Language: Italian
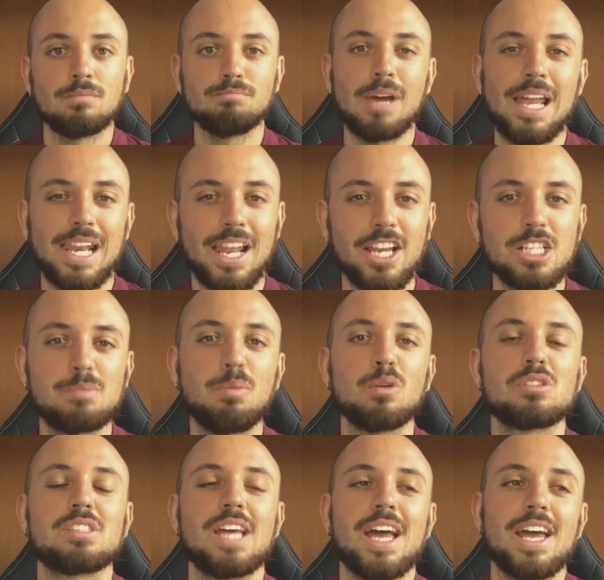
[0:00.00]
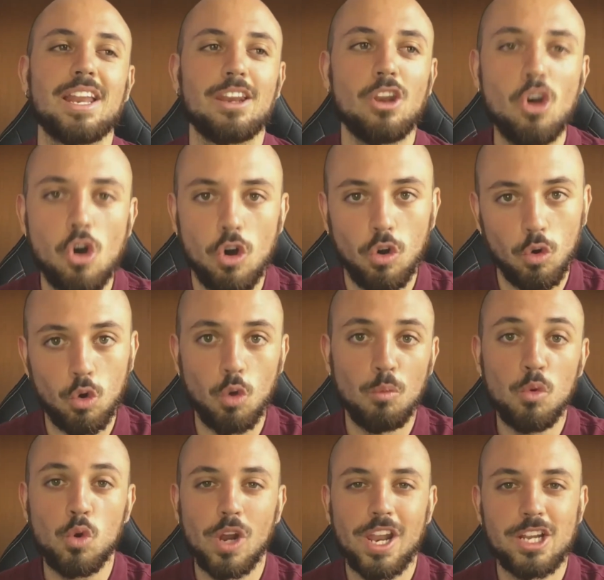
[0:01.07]
Beh, la risposta è no, o
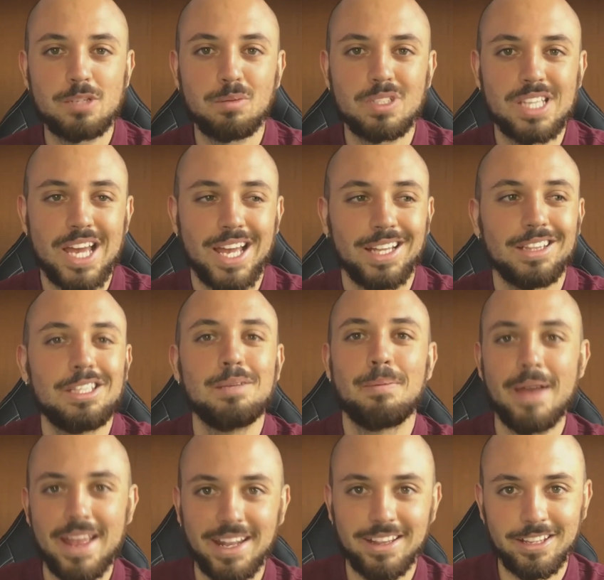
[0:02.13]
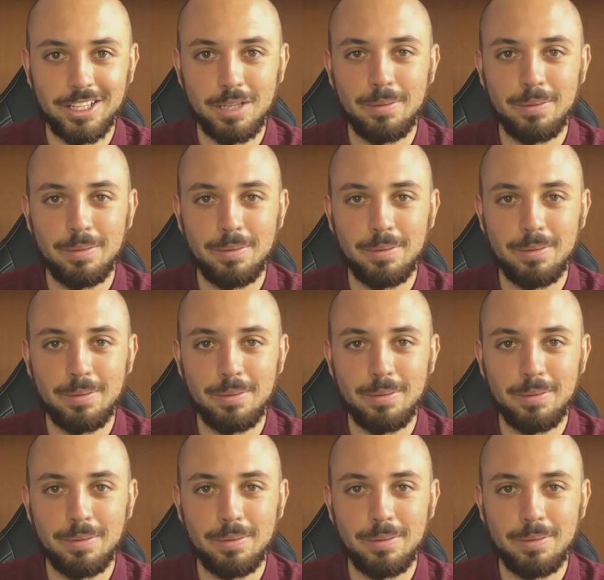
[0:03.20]
comunque la risposta è dipende,